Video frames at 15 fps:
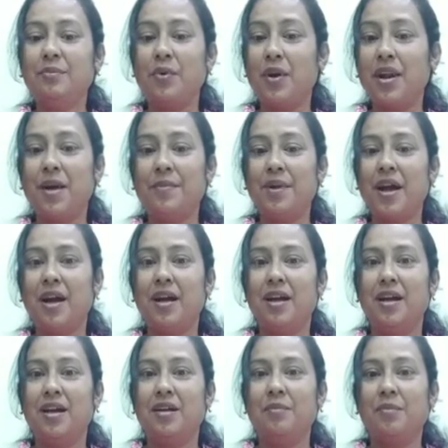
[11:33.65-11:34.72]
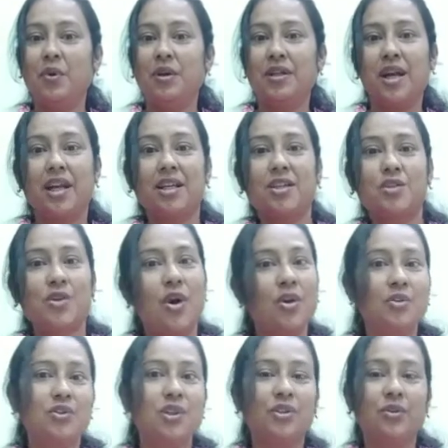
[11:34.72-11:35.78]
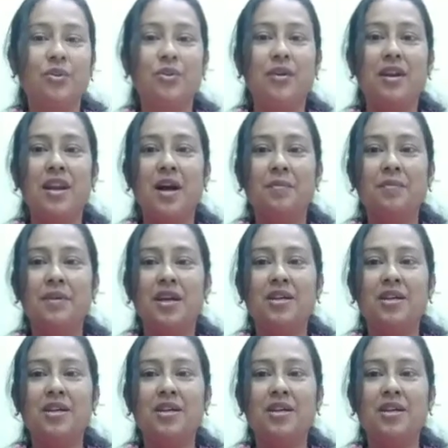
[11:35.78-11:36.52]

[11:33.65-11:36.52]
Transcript: বললাম না মনটাকে সংযত করলাম